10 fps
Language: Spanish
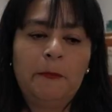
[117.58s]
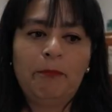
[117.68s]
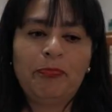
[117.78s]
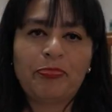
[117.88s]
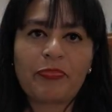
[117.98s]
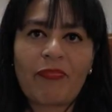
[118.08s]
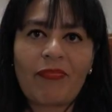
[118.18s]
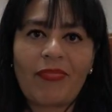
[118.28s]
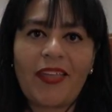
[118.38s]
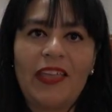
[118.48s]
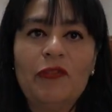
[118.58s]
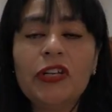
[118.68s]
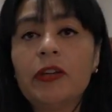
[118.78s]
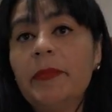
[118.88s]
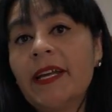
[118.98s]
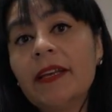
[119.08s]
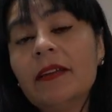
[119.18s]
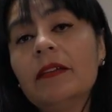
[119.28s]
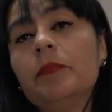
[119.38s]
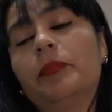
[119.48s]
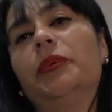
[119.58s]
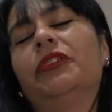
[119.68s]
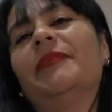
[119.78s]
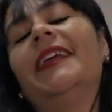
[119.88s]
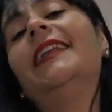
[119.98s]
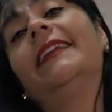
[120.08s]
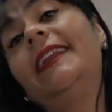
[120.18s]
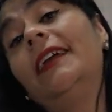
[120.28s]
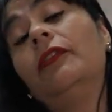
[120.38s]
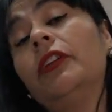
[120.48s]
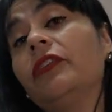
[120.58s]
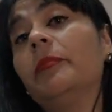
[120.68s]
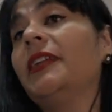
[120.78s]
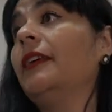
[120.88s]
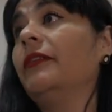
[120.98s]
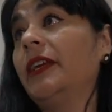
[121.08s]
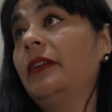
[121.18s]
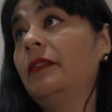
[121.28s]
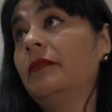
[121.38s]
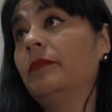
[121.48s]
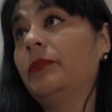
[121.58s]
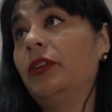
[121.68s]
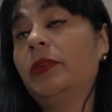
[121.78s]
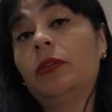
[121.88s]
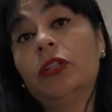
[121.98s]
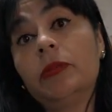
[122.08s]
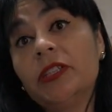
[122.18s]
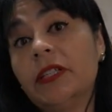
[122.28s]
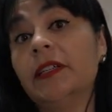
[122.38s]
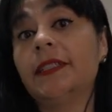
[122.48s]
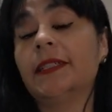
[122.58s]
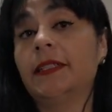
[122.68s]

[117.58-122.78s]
mm, bueno, esperar, bueno, en, realidad los vinos siempre le ha ido bien, por lo menos cuando hemos estado en esta